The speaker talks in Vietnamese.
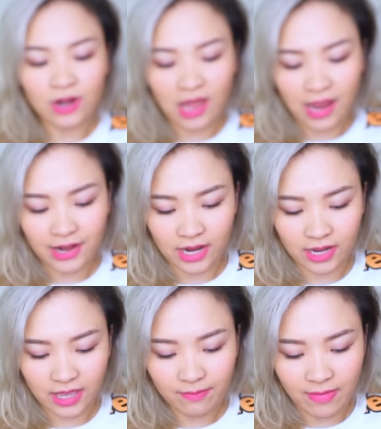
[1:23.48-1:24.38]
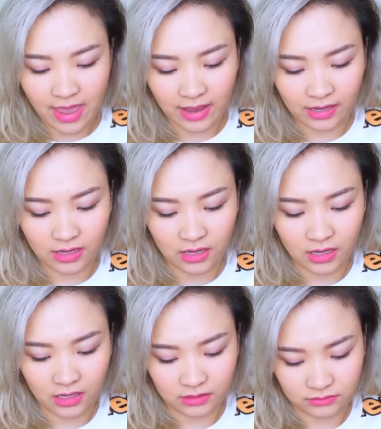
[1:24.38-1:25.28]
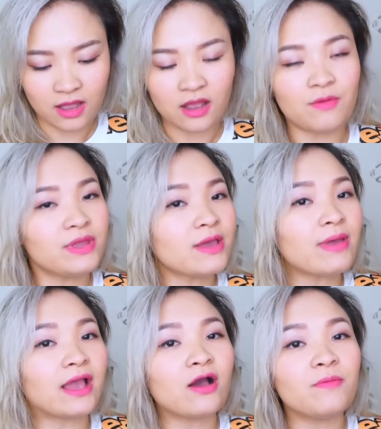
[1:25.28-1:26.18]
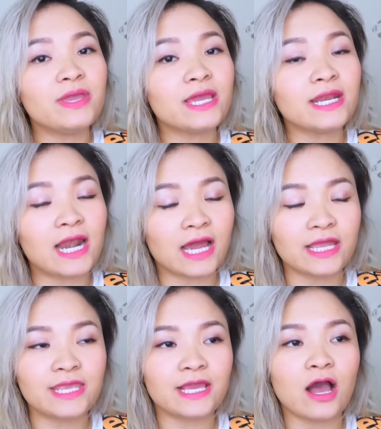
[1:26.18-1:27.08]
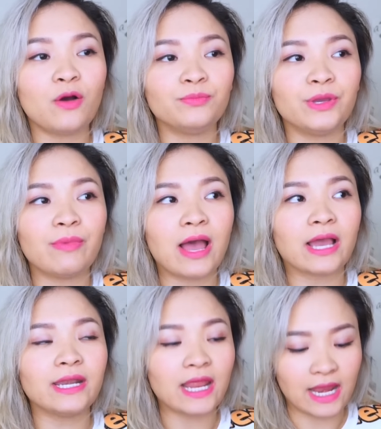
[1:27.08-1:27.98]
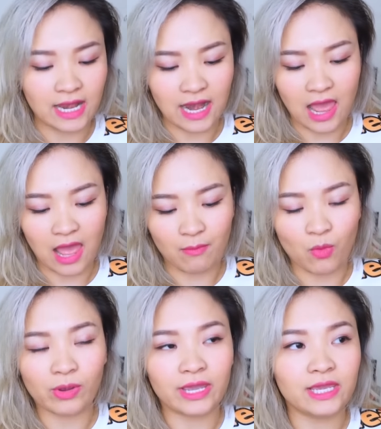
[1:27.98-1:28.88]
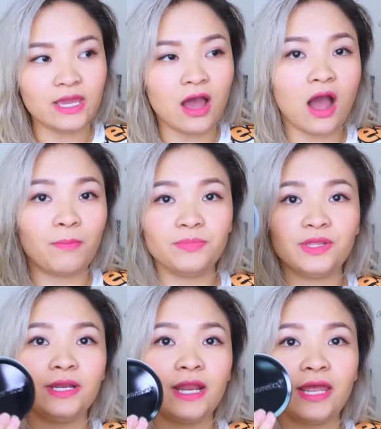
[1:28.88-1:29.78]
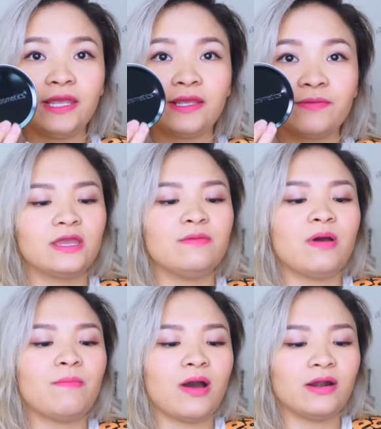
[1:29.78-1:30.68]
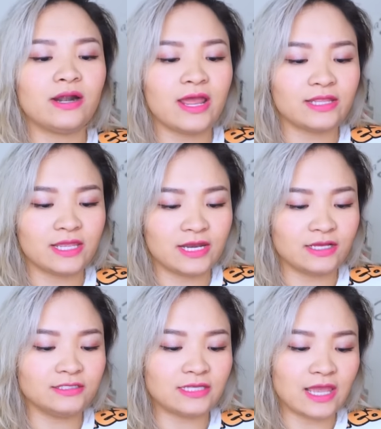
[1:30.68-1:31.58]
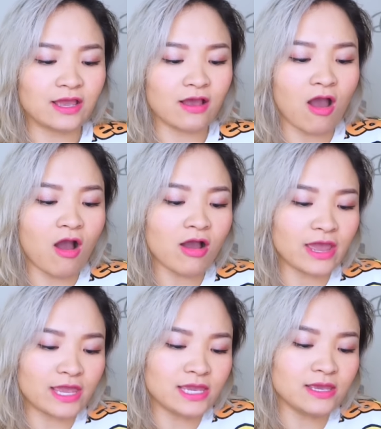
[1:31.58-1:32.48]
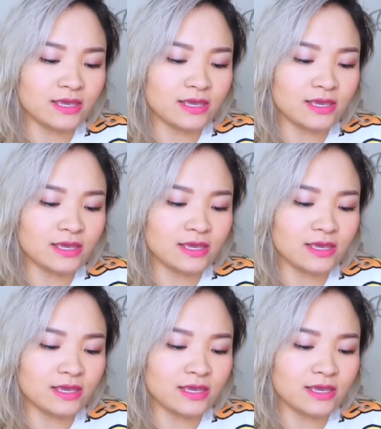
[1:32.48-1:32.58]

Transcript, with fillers: là để các bạn ờ, không biết các bạn có biết cái này là cái gì không nhưng mà cái này là một cái hộp như thế này khi mà mở ra thì nó sẽ có cái